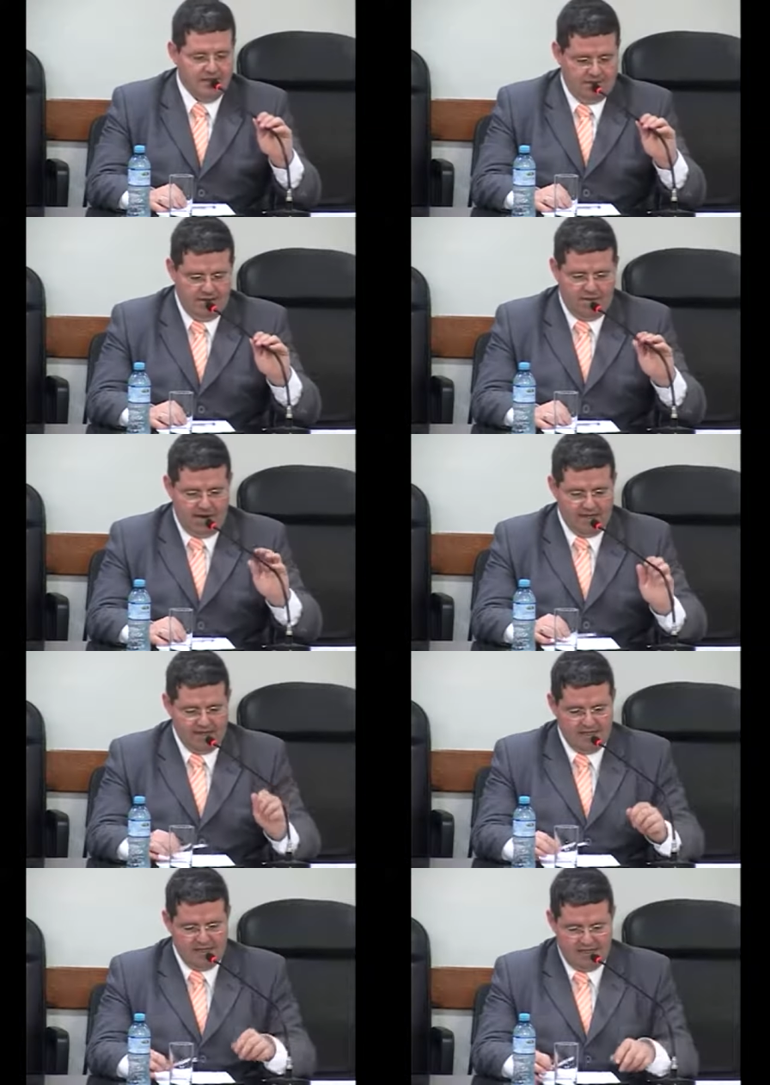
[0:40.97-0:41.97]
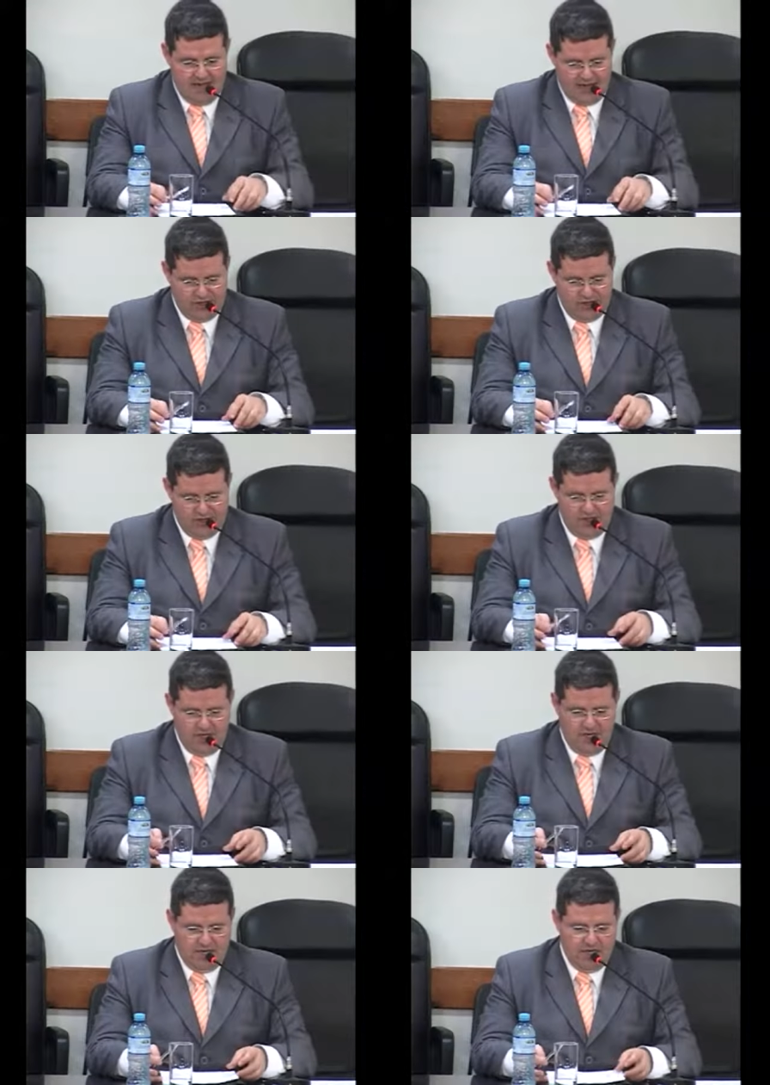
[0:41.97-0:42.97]
Não há necessidade,
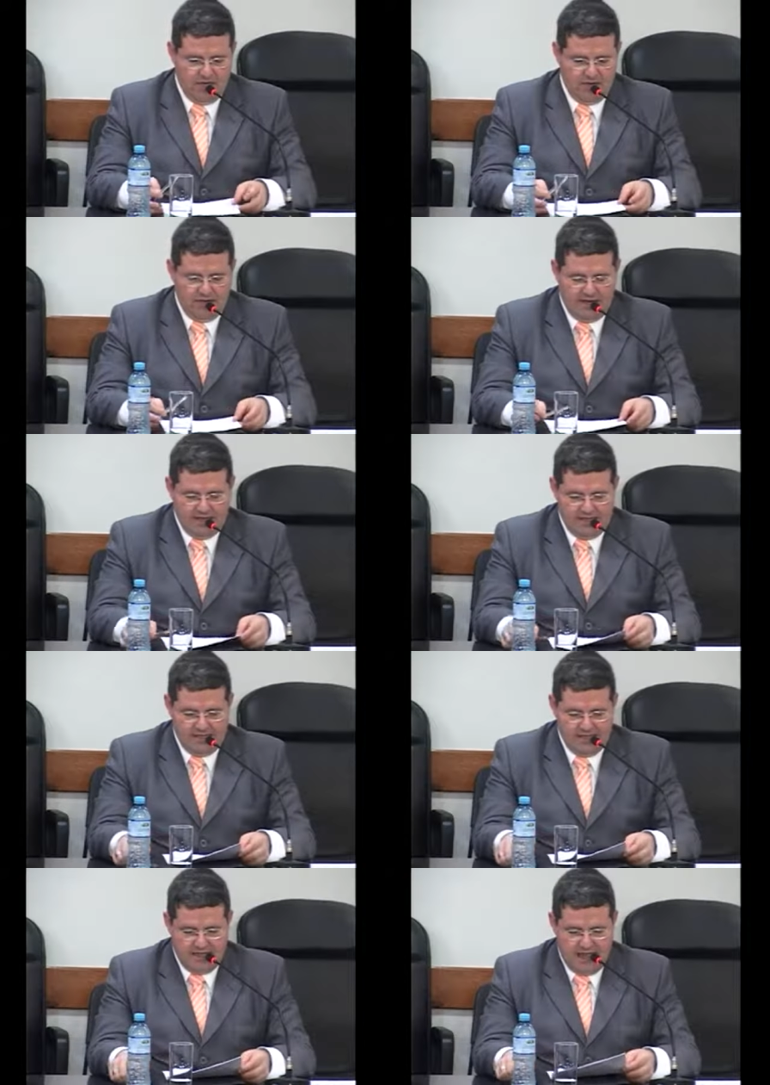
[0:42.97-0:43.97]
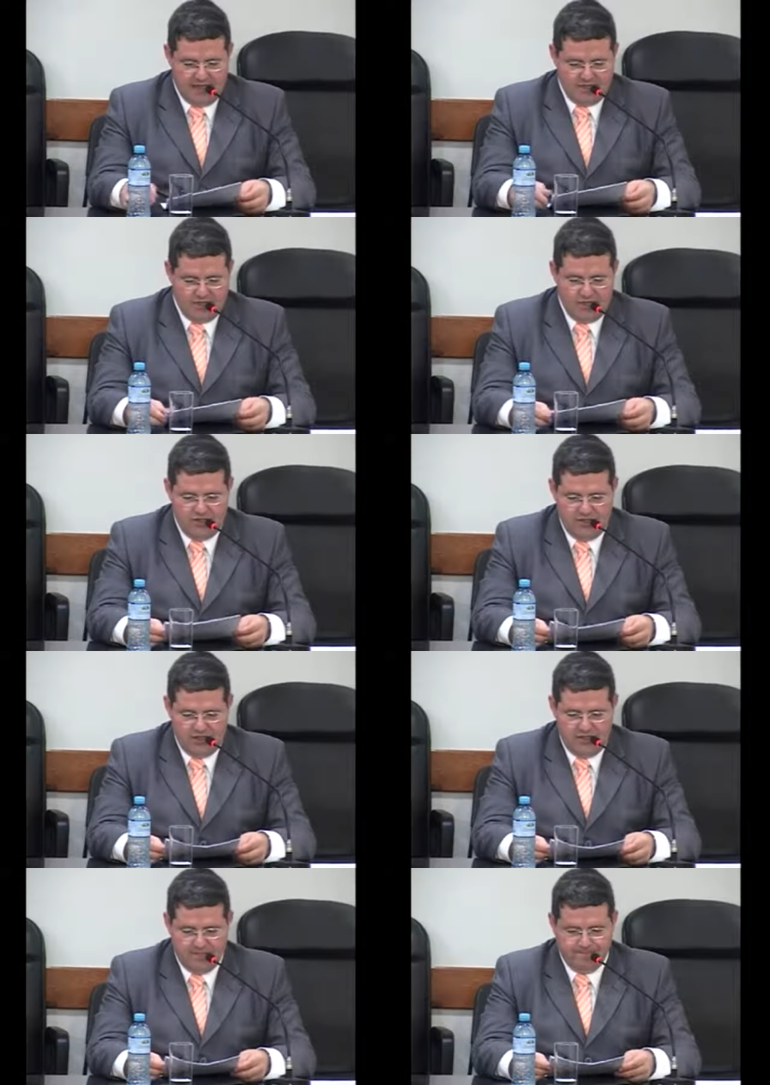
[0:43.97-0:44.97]
não há necessidade de